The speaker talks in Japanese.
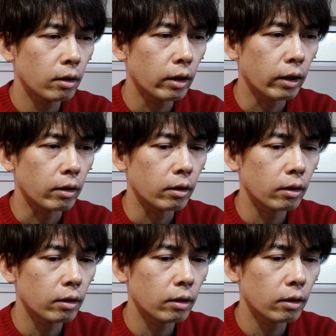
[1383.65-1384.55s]
はい
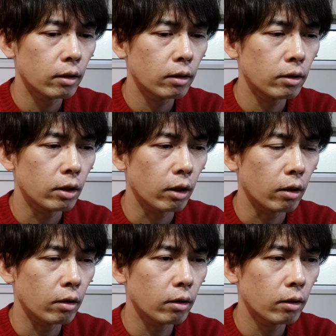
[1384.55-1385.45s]
じゃあ
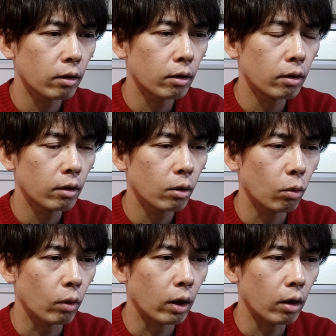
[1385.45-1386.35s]

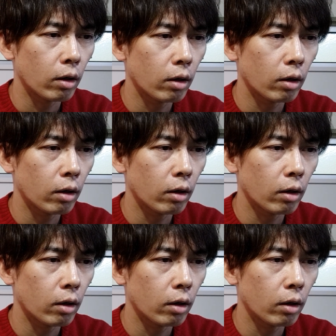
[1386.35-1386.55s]
今日は